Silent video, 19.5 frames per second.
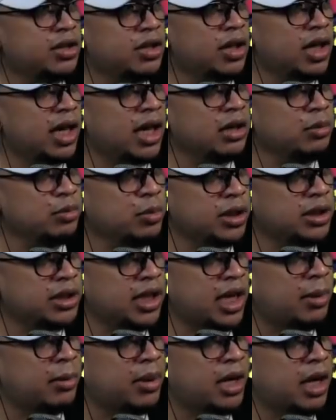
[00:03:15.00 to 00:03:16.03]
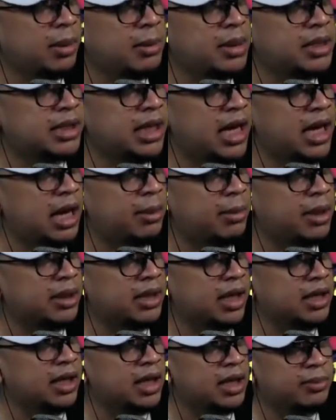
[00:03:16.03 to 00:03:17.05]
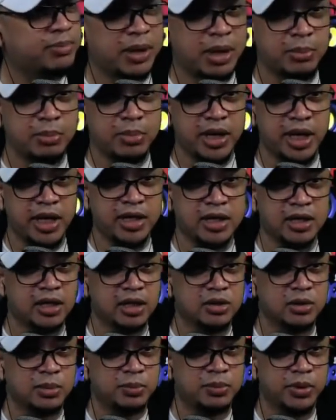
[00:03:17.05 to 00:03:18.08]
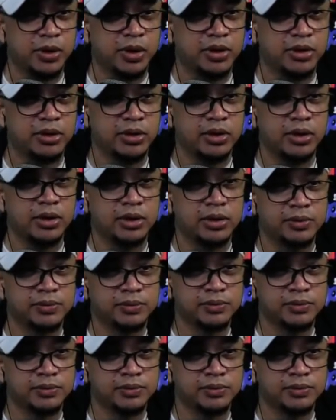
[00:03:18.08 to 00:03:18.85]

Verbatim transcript: Doa, maraming salamat ha. Ah. Nagpa-upgrade ka sa supporter.